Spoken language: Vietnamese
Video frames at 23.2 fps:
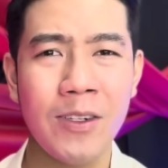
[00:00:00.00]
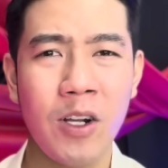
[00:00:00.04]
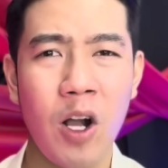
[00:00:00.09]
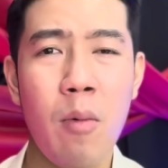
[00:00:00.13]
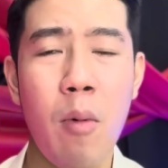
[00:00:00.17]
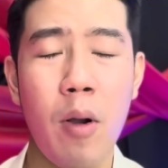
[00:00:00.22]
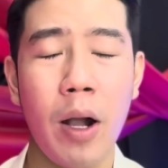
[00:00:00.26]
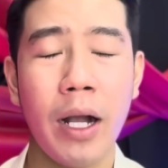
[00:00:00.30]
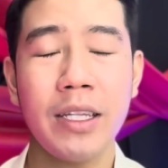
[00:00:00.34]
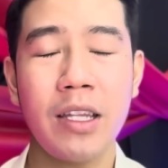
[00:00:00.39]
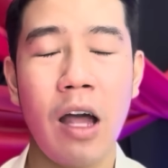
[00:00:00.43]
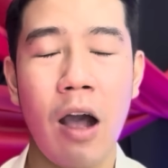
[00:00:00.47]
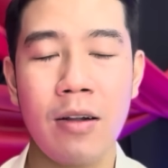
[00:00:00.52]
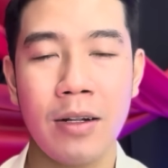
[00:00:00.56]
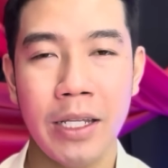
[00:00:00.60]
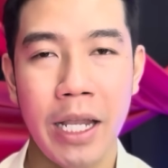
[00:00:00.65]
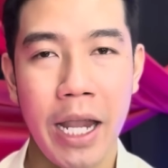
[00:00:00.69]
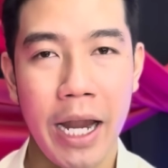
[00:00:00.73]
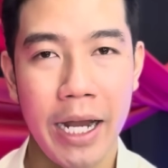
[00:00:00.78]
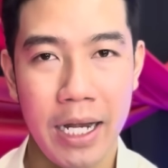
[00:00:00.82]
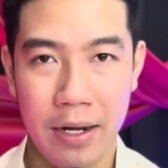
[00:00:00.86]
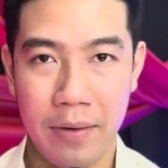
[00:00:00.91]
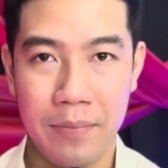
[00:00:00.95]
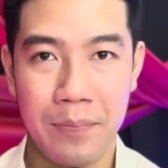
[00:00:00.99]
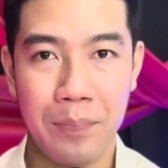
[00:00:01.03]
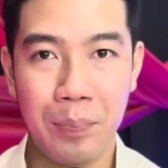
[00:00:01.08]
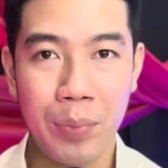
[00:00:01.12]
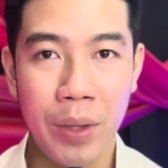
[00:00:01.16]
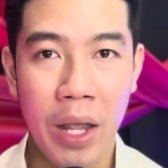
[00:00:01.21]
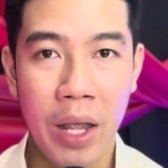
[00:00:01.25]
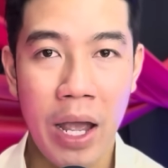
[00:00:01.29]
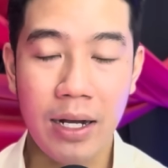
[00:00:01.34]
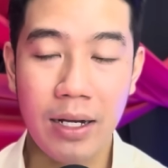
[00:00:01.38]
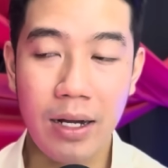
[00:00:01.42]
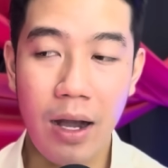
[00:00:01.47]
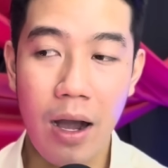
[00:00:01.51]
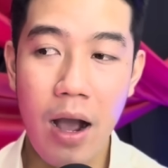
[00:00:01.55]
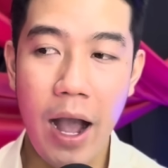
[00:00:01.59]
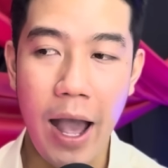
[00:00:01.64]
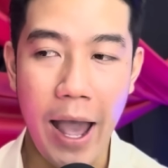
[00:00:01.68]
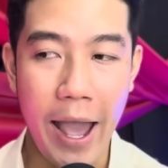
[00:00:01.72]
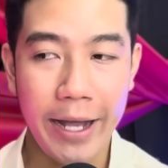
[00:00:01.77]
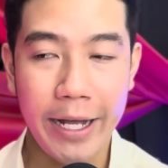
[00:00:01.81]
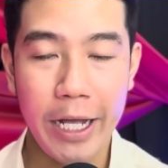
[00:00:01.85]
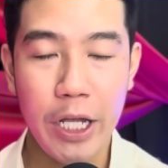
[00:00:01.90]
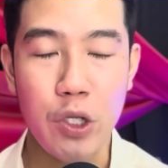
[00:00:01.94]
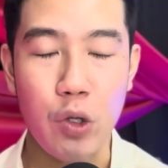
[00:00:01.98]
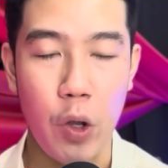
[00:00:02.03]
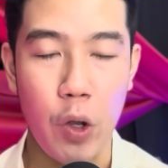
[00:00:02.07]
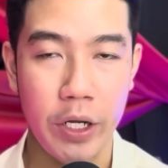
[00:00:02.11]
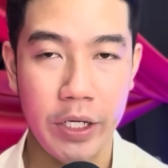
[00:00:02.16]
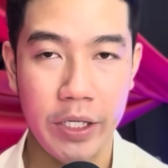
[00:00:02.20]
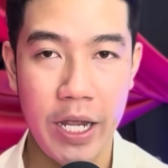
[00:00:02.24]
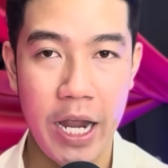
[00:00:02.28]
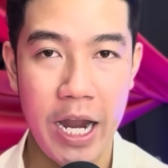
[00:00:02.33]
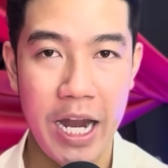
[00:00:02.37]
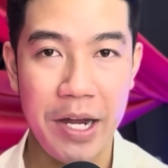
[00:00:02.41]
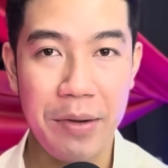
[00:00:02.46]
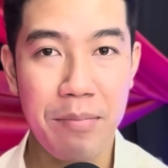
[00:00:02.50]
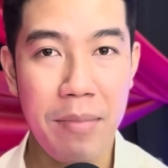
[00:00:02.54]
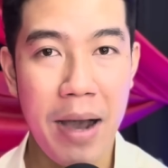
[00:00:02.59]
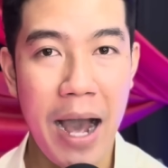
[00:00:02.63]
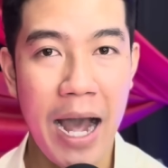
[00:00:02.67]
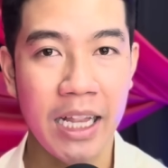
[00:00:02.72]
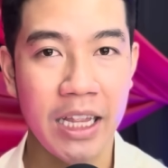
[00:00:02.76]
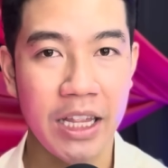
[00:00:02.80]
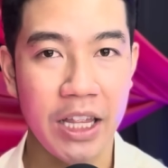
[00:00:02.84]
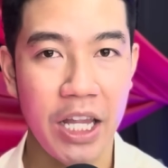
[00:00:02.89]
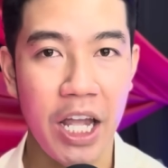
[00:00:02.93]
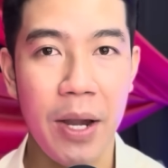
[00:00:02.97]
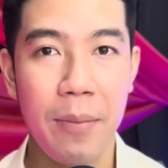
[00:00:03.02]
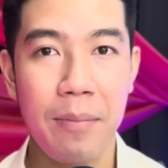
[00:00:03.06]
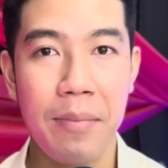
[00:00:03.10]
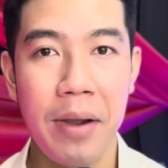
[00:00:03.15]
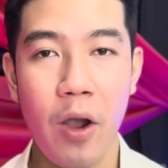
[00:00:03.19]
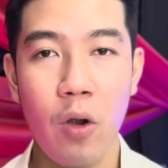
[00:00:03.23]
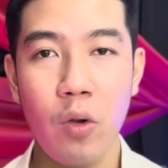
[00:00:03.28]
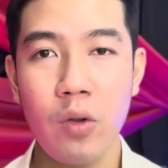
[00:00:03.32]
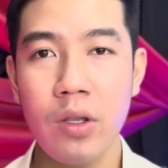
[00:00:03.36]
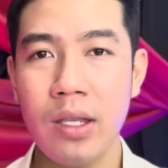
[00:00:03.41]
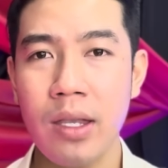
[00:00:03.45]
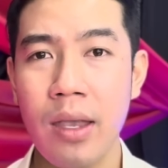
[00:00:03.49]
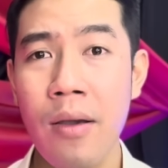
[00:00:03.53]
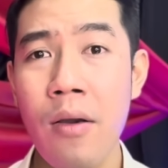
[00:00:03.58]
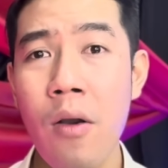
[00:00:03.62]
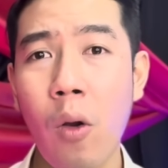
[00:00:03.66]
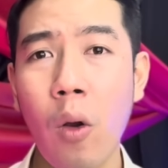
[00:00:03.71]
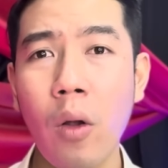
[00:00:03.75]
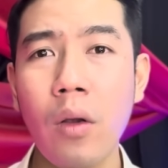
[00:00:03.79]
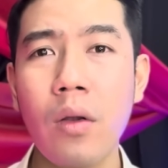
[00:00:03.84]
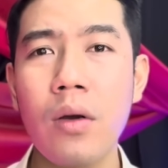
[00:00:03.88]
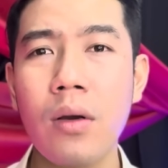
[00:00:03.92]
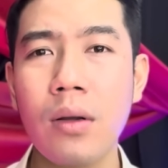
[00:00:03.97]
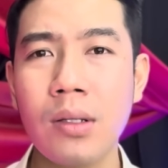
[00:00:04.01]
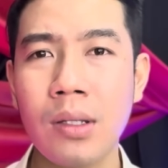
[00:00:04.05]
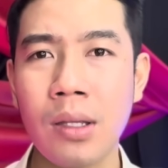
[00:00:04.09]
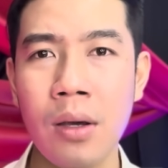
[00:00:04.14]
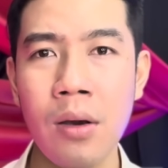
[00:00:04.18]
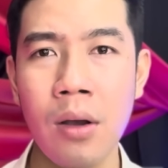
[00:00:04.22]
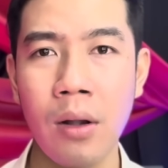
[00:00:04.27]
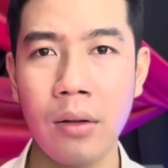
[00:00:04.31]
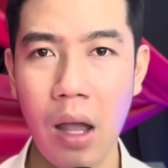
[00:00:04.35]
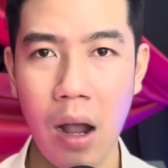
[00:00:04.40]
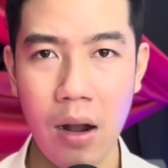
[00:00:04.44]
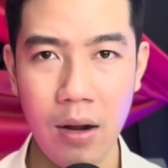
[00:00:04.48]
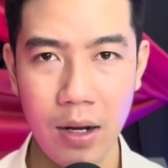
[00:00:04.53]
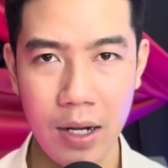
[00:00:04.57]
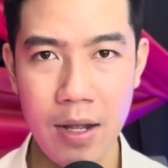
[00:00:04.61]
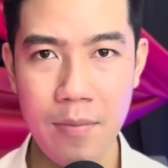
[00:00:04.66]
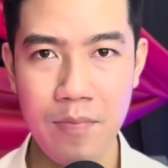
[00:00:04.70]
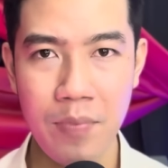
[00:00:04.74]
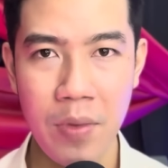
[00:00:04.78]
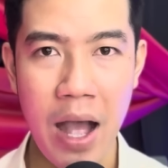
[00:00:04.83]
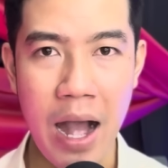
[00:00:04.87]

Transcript: có một cái tật gì nè, cứ hễ cái chuyện gì mà anh tìm hiểu chưa có được tường tận á,